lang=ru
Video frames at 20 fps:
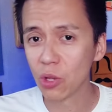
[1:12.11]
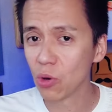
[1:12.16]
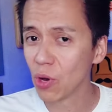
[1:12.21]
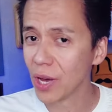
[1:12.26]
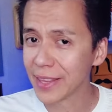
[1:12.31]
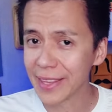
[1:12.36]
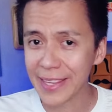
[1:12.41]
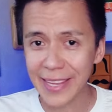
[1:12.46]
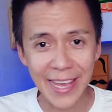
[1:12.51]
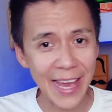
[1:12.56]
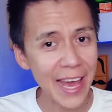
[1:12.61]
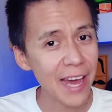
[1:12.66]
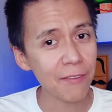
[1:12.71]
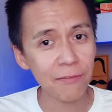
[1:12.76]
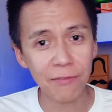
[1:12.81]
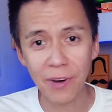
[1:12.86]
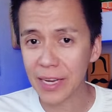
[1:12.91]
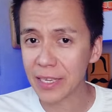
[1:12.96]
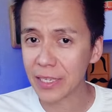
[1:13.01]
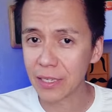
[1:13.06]
дуэт
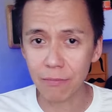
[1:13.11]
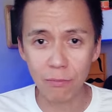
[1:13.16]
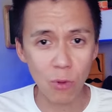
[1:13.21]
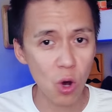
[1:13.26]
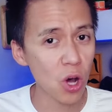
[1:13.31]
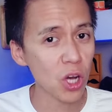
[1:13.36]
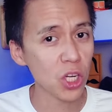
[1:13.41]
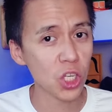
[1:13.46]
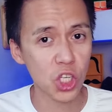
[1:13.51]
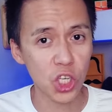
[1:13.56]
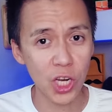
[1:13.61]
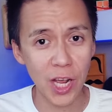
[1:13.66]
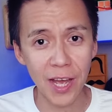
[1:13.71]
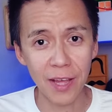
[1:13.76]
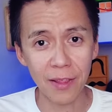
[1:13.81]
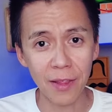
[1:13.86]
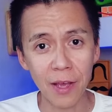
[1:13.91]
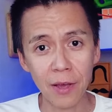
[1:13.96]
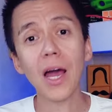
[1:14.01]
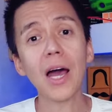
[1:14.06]

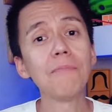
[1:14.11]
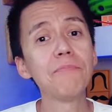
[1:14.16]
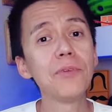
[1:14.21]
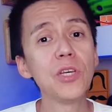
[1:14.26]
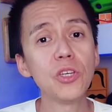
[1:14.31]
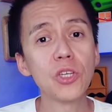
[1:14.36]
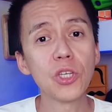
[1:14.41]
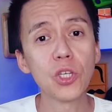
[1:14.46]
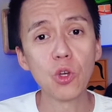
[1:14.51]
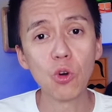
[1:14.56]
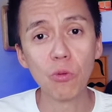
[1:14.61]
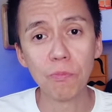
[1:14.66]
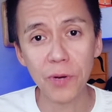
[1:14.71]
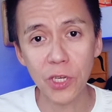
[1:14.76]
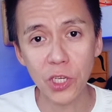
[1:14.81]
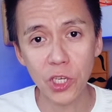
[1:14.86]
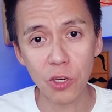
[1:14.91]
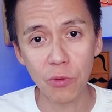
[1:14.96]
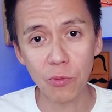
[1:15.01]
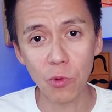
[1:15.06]
невозможен. Объясню
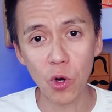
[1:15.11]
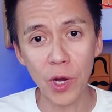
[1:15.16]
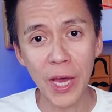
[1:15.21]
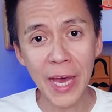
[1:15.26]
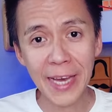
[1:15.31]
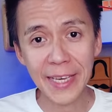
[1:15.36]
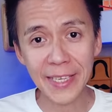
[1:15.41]
почему.